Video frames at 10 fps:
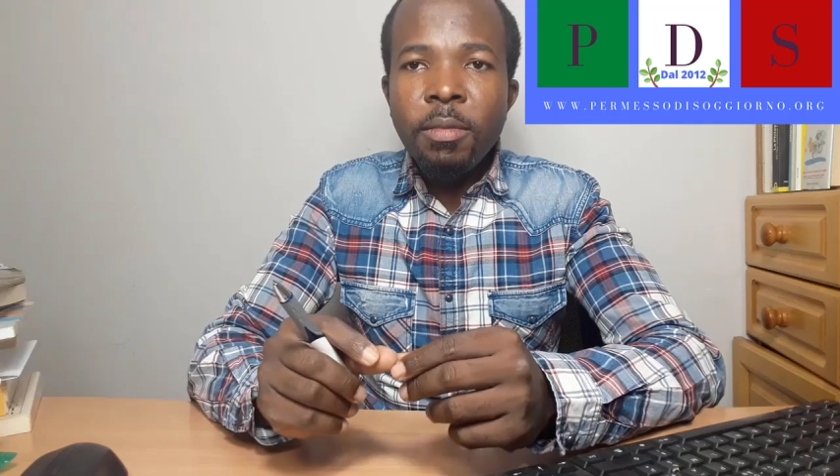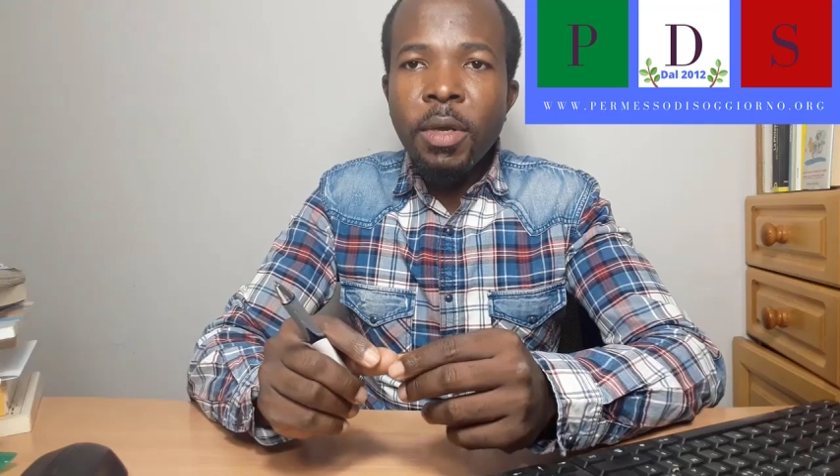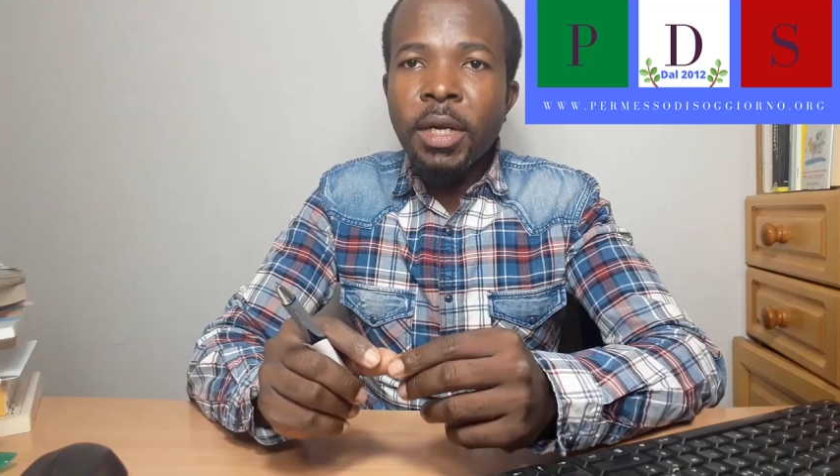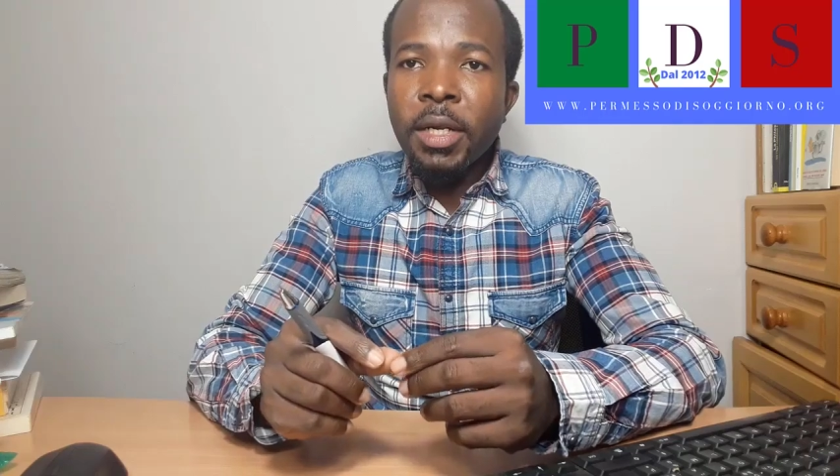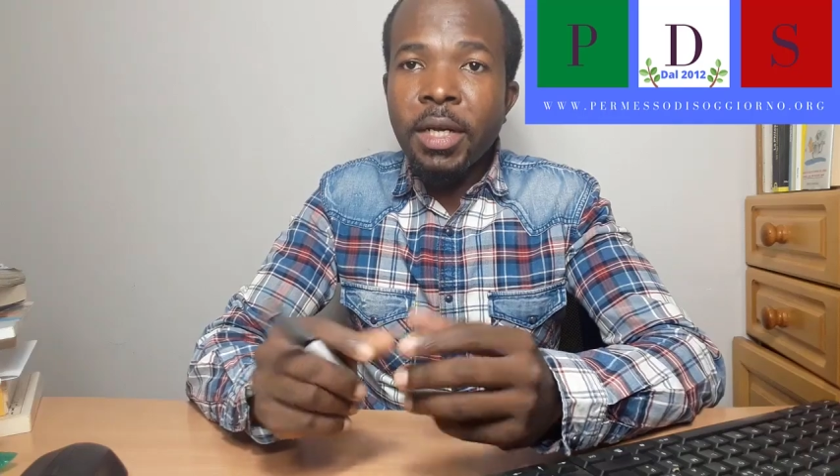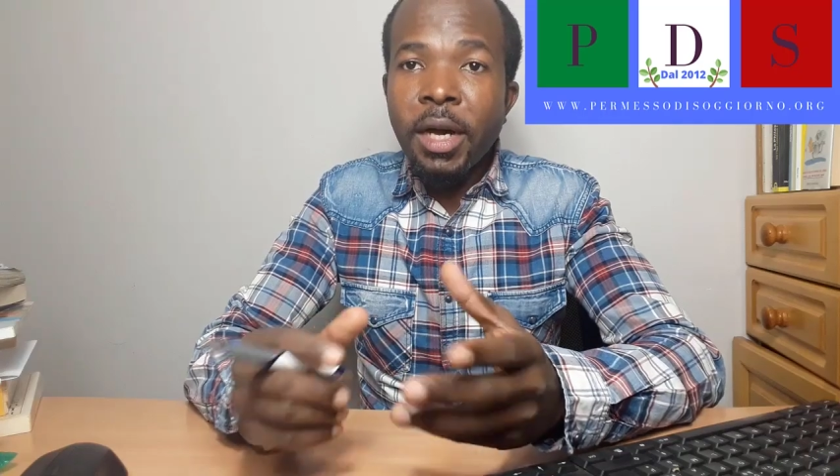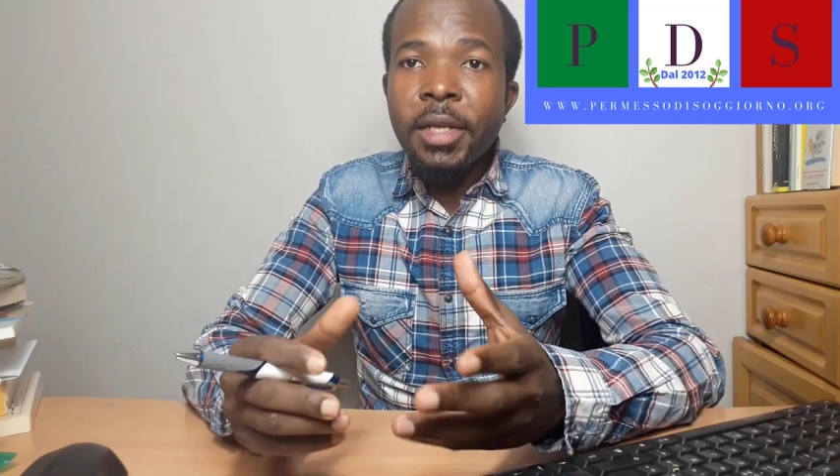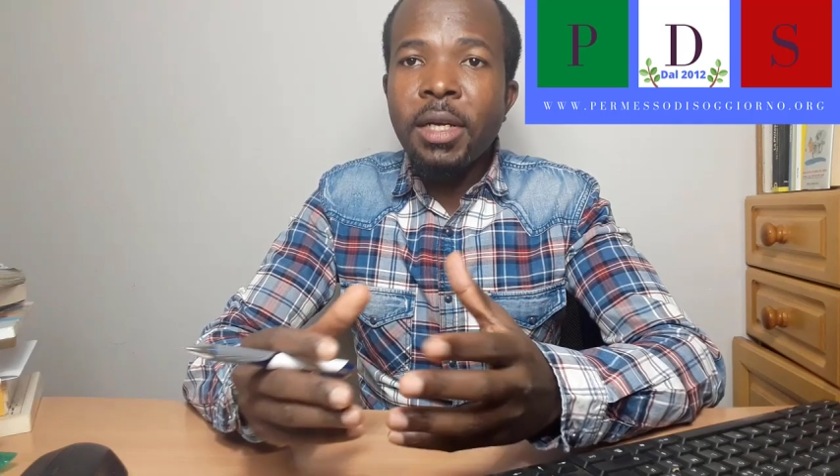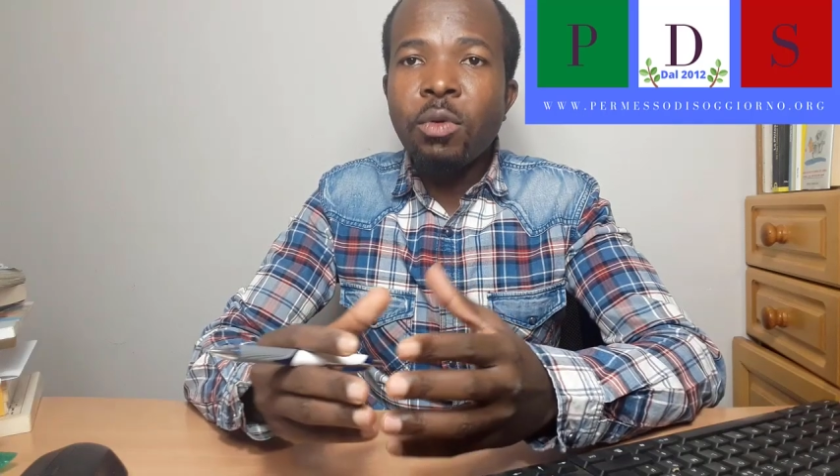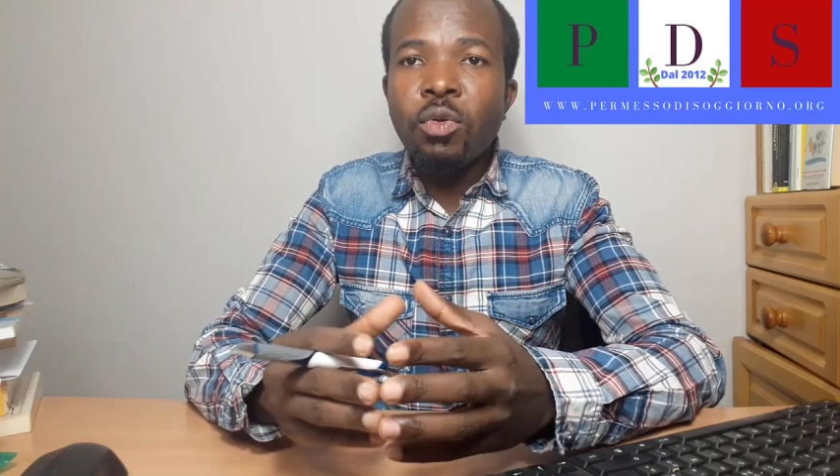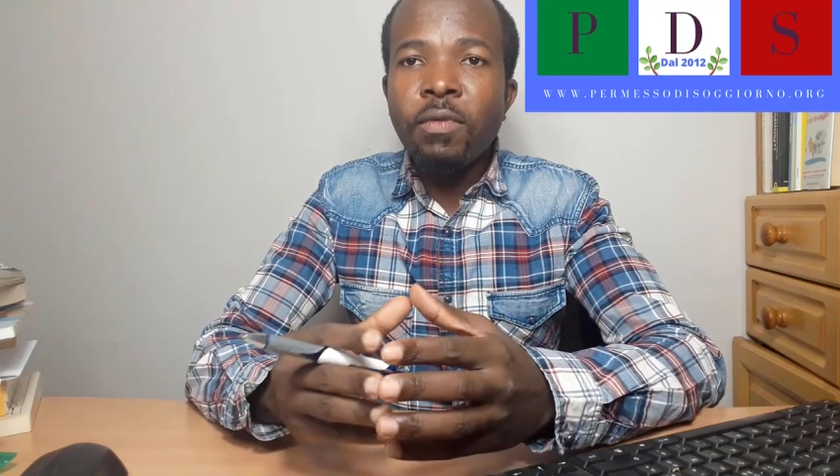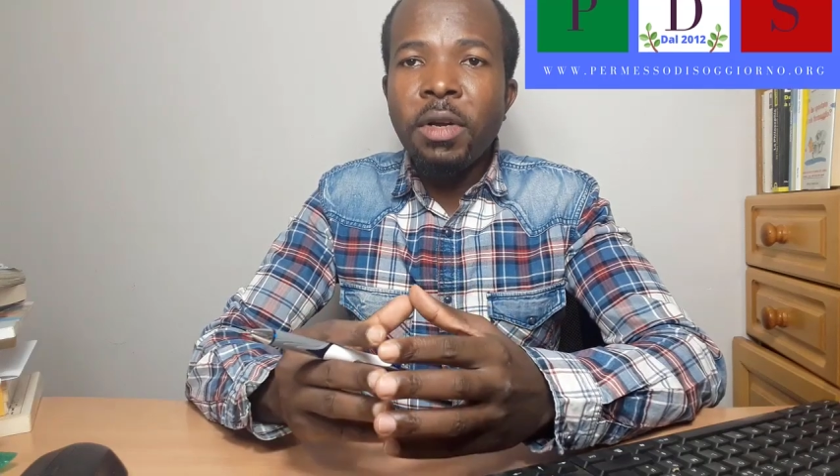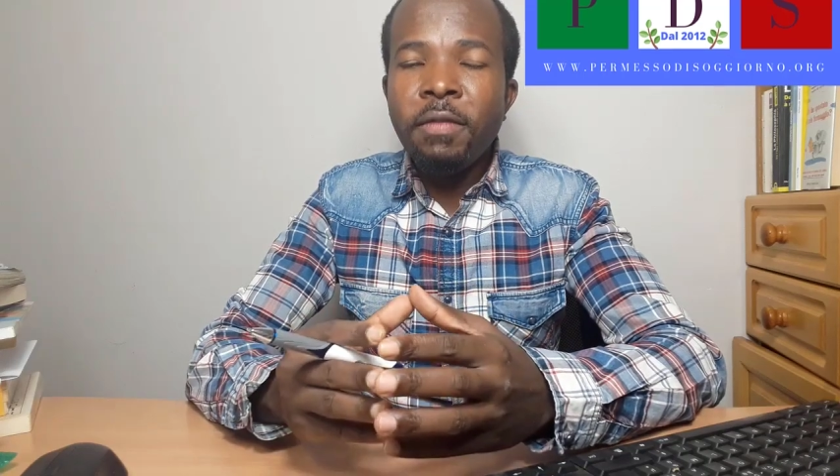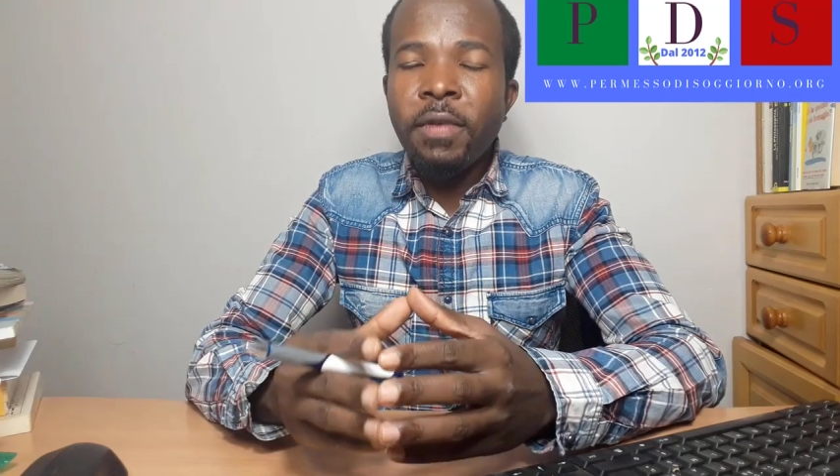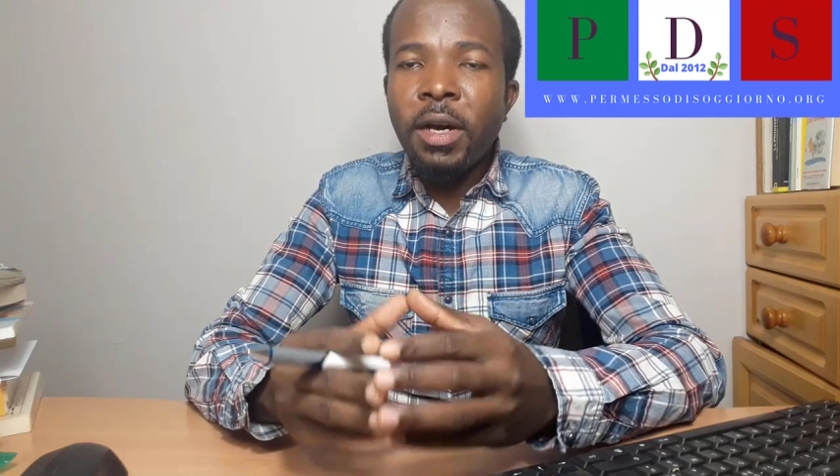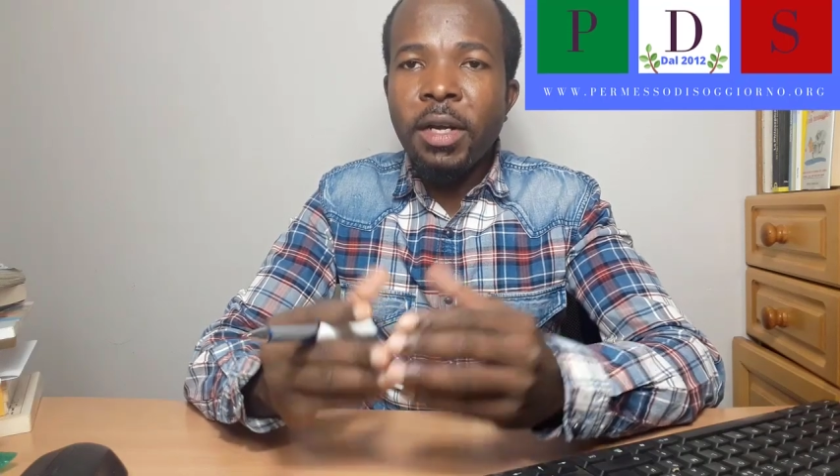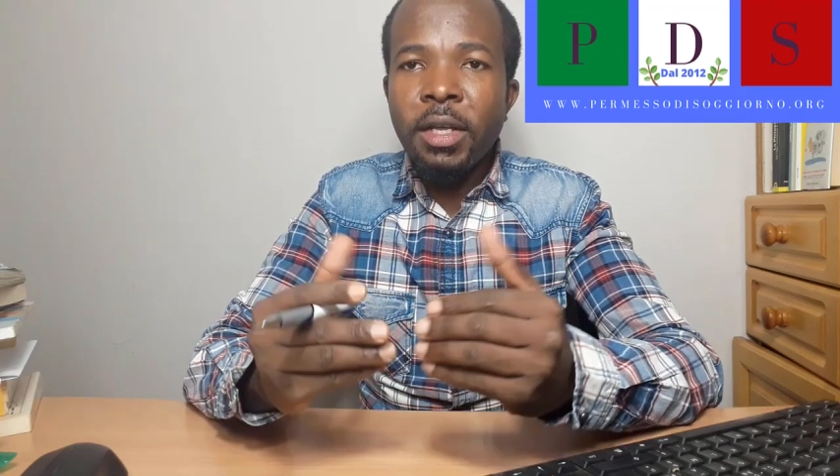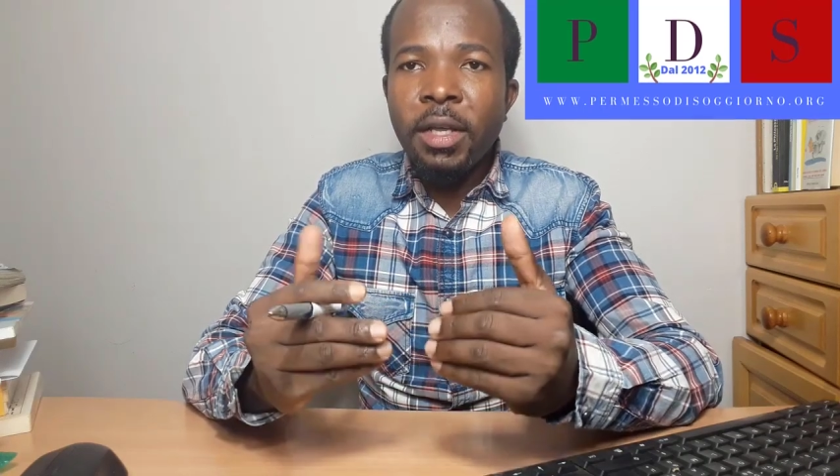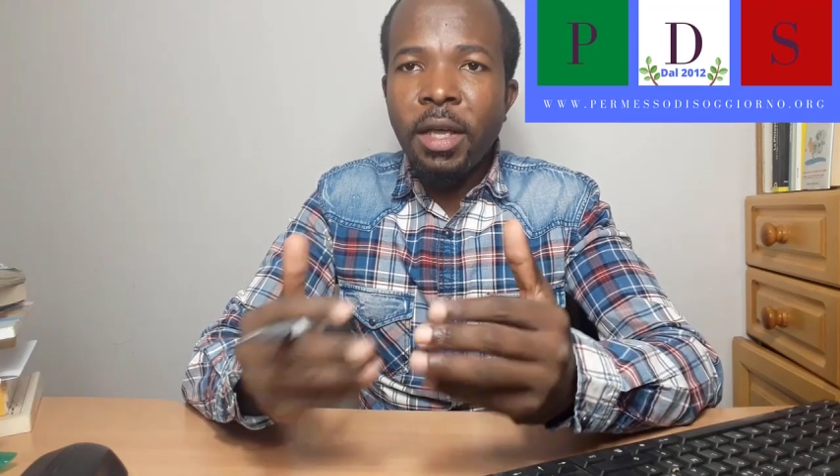la ricarica che uno vuole fare